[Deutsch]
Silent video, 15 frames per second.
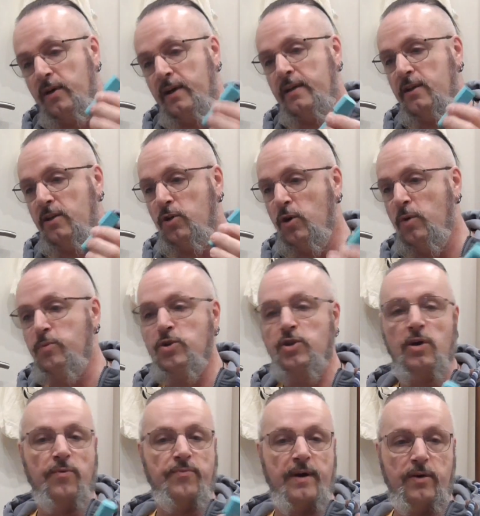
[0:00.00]
richtig
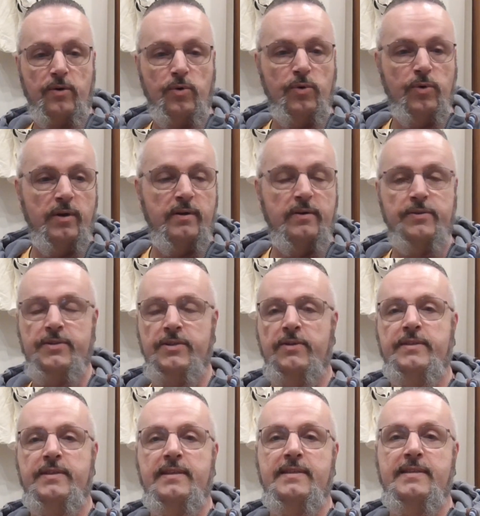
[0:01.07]
hübsch auf Acryl und
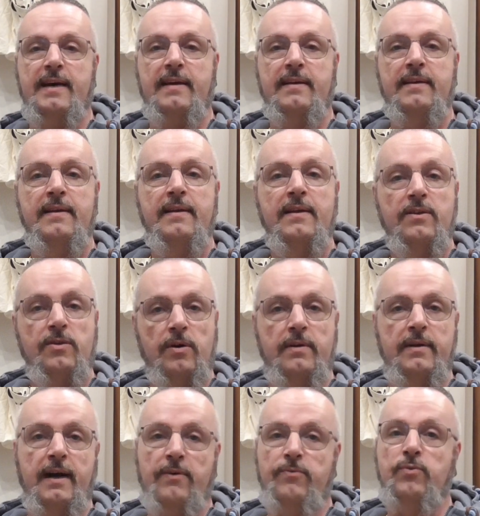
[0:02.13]
sonstige Sachen
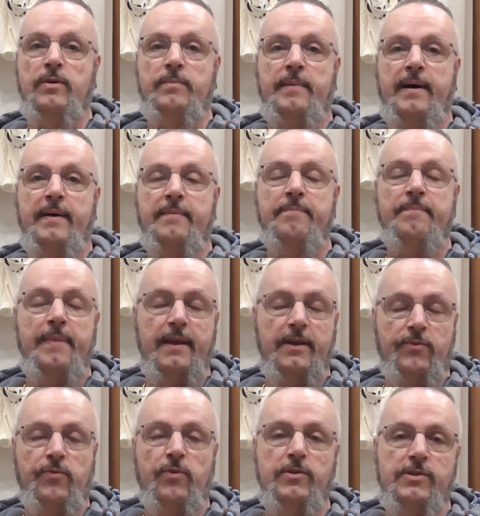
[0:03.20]
tolle Gravuren machen.
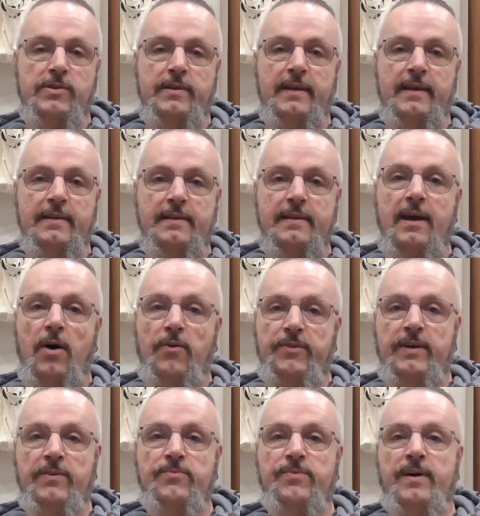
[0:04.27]
Es funktioniert auf
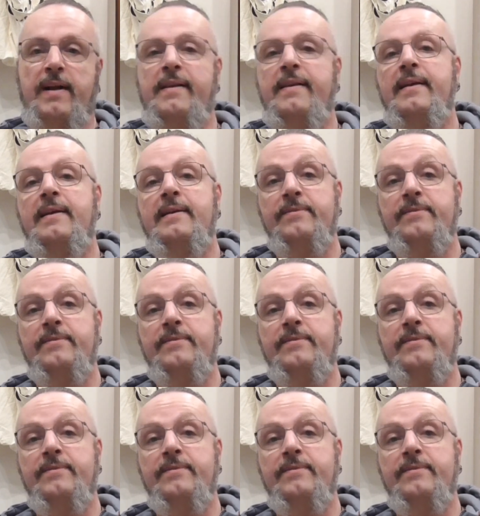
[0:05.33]
jeden Fall.